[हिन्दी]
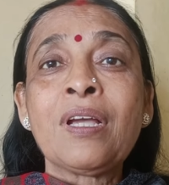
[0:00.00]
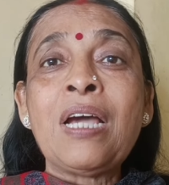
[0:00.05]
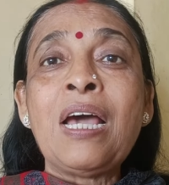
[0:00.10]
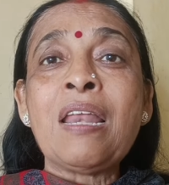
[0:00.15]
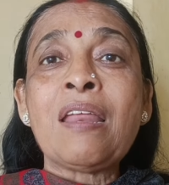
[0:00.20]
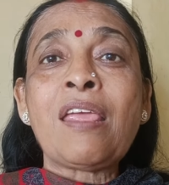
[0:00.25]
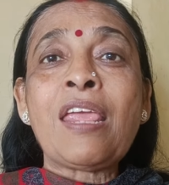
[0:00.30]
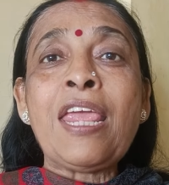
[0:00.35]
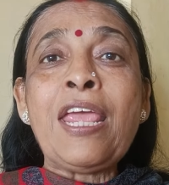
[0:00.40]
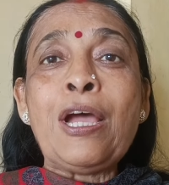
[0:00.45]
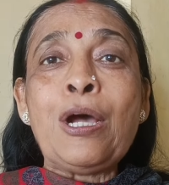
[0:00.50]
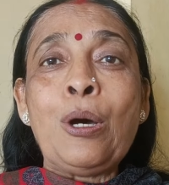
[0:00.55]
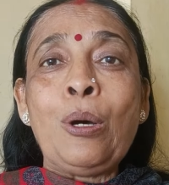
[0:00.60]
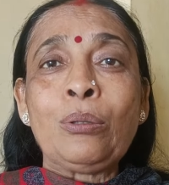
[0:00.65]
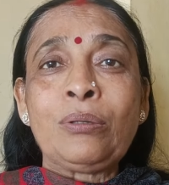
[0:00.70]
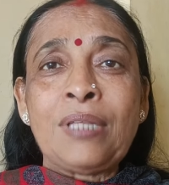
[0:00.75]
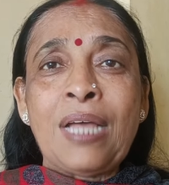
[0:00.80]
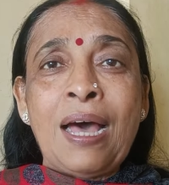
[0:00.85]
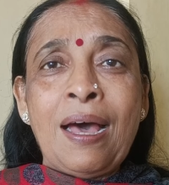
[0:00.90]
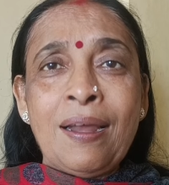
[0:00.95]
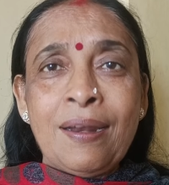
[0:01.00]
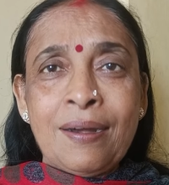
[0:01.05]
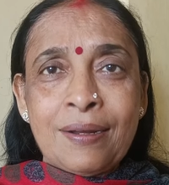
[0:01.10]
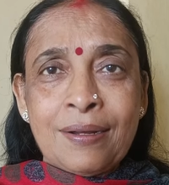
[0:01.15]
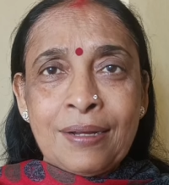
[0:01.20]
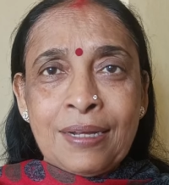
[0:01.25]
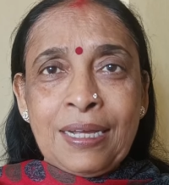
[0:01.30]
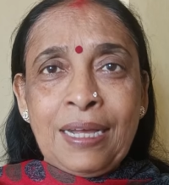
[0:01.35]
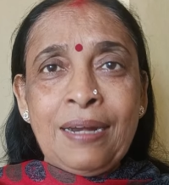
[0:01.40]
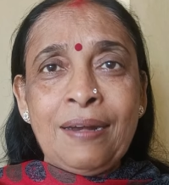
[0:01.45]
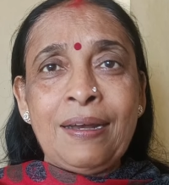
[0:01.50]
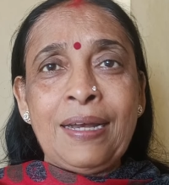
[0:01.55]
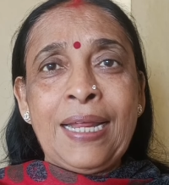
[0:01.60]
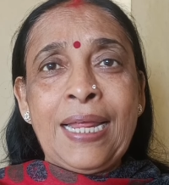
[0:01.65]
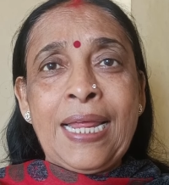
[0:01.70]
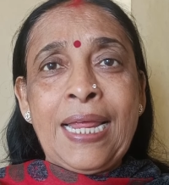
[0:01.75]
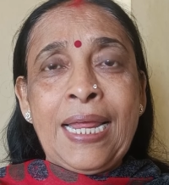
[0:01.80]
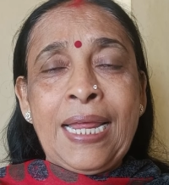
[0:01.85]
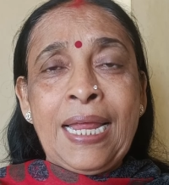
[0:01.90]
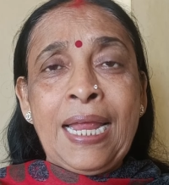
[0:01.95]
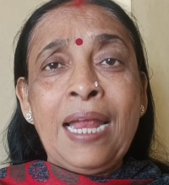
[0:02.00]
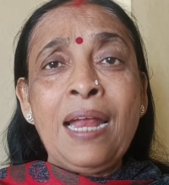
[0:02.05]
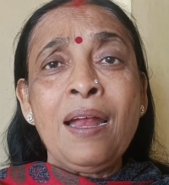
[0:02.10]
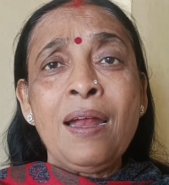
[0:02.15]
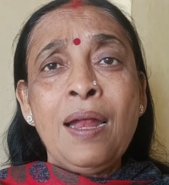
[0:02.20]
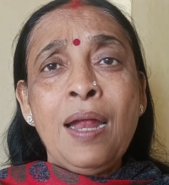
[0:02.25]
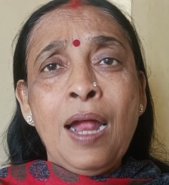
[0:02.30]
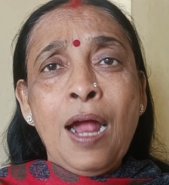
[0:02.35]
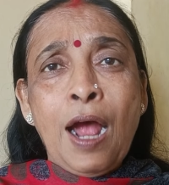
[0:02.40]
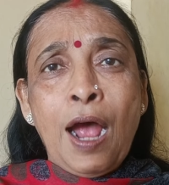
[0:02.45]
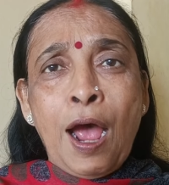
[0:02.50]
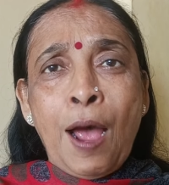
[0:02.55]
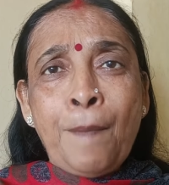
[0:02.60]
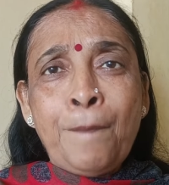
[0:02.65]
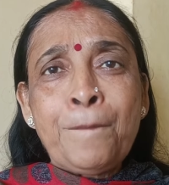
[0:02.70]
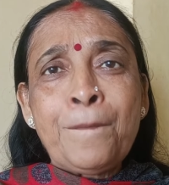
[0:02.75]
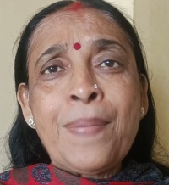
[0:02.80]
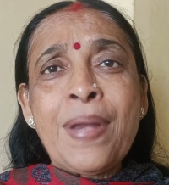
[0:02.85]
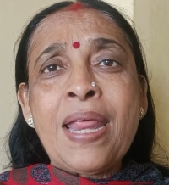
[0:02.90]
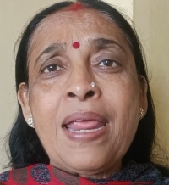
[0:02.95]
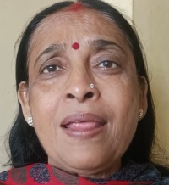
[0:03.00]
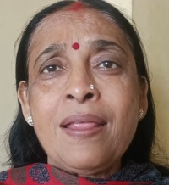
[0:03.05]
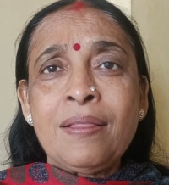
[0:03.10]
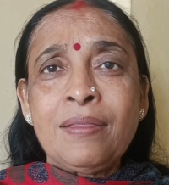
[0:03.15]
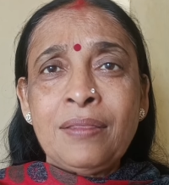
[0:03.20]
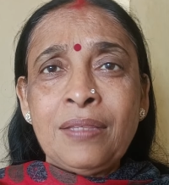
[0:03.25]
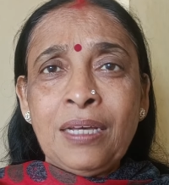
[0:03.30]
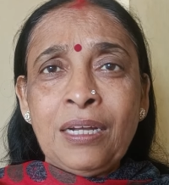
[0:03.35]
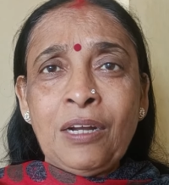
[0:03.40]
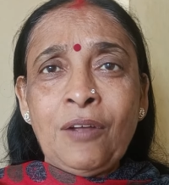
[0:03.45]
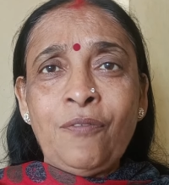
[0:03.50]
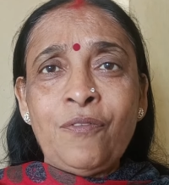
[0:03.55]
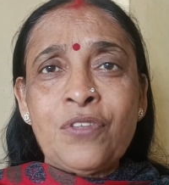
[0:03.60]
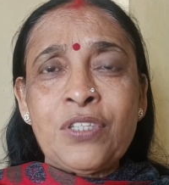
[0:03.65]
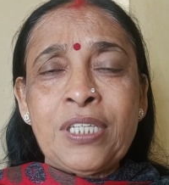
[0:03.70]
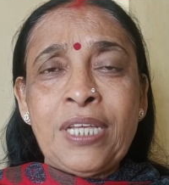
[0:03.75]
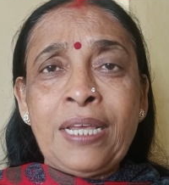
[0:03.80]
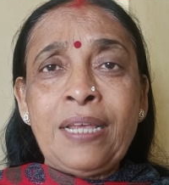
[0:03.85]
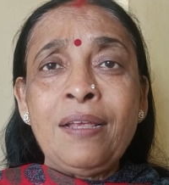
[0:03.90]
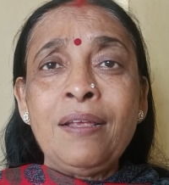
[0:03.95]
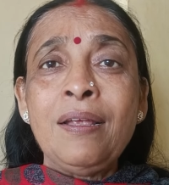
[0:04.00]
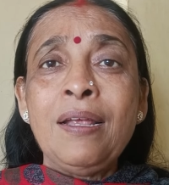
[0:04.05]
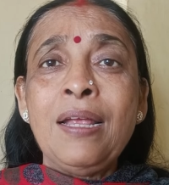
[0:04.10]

कल के अवतार कर रहे हैं अपनी तरफ से